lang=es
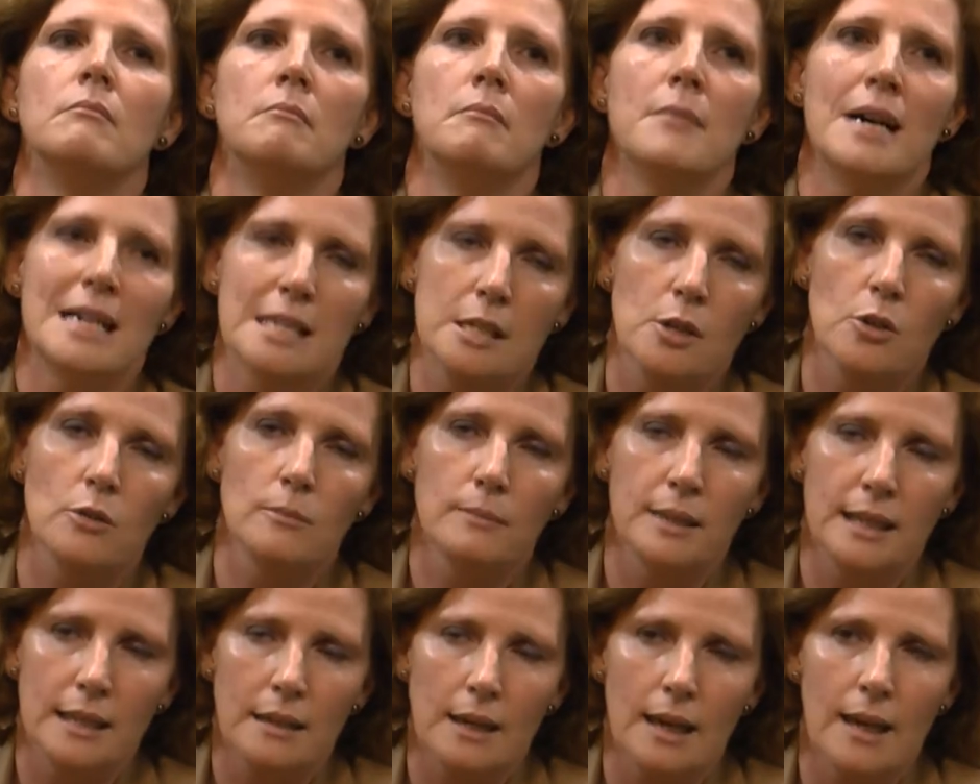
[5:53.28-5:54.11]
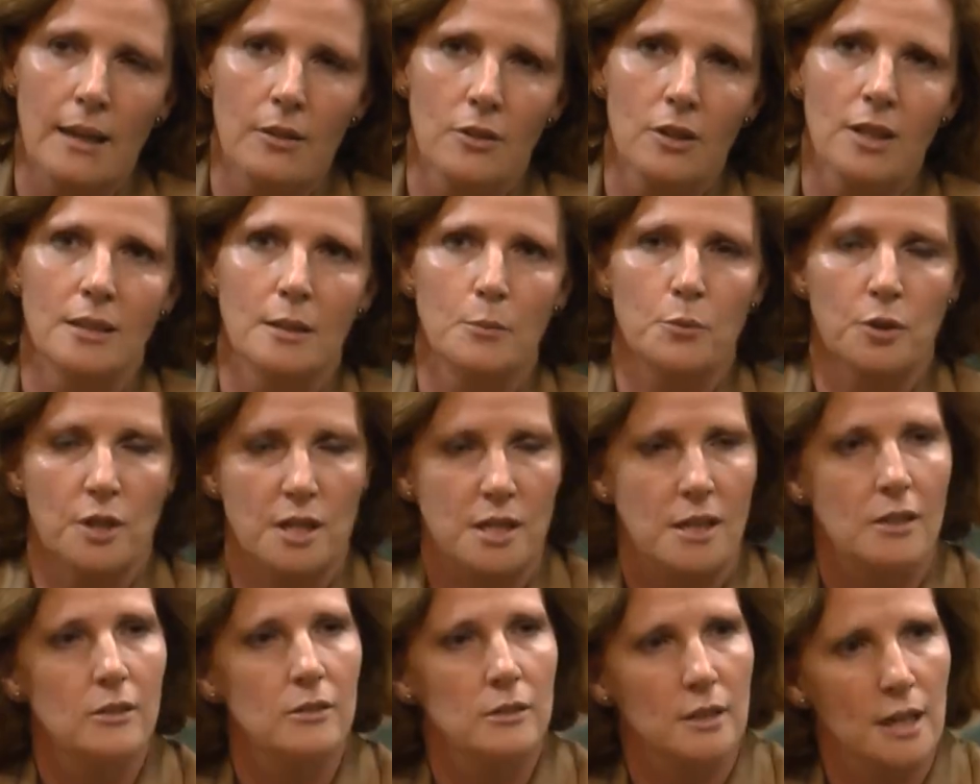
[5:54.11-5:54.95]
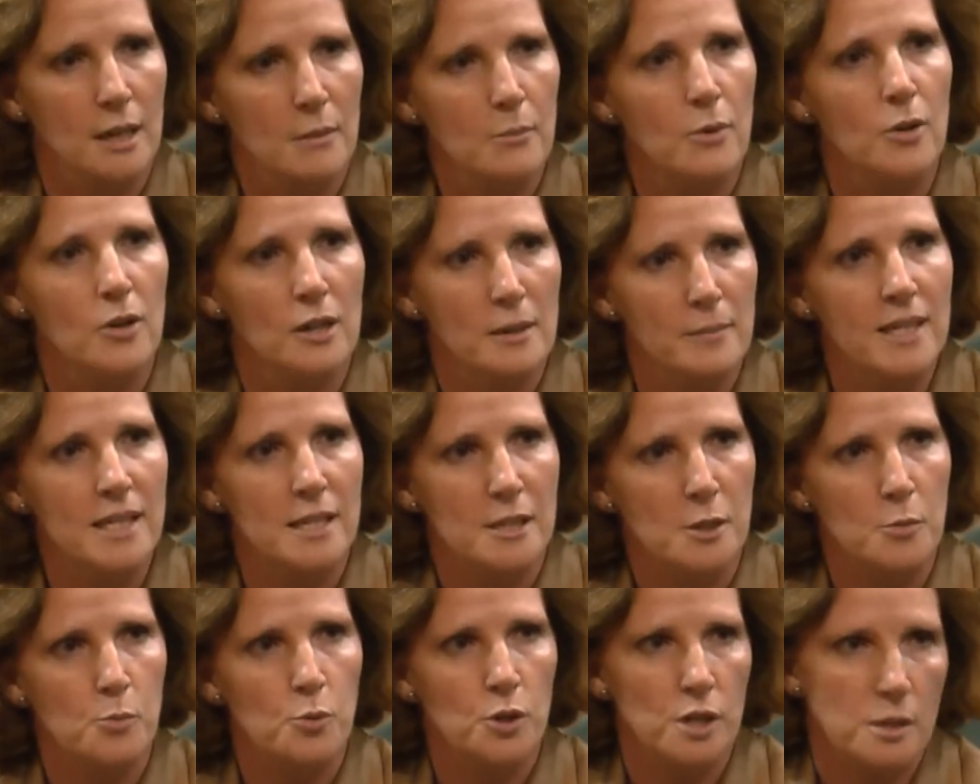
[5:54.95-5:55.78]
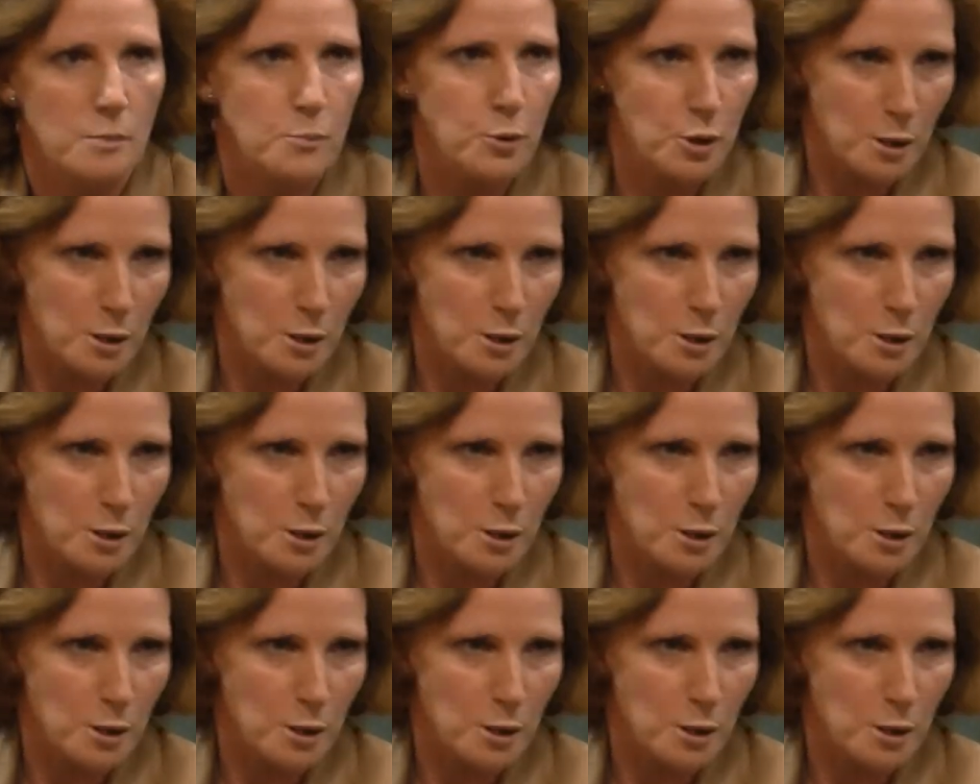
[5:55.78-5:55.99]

más complicado que te puedas encontrar problemas después.